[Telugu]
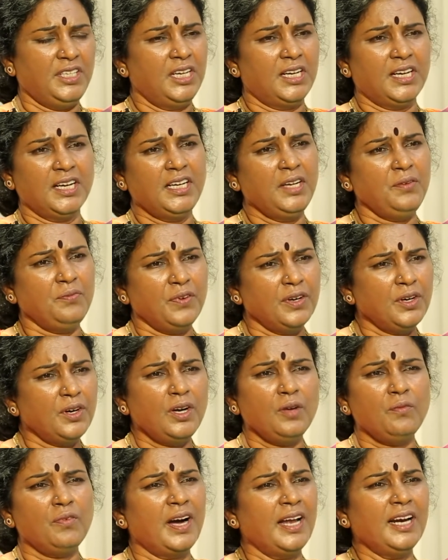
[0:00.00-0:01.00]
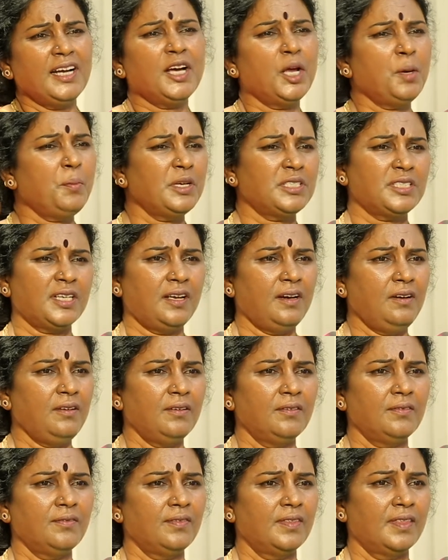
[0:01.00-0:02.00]
టికెట్ ఇవ్వని వాళ్ళు వాళ్ళ కర్మ సార్
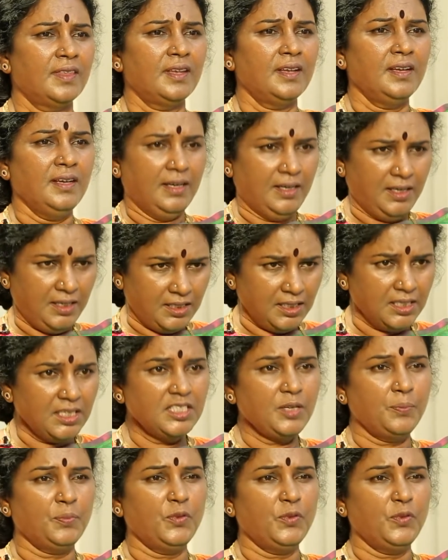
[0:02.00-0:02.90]
నిజంగా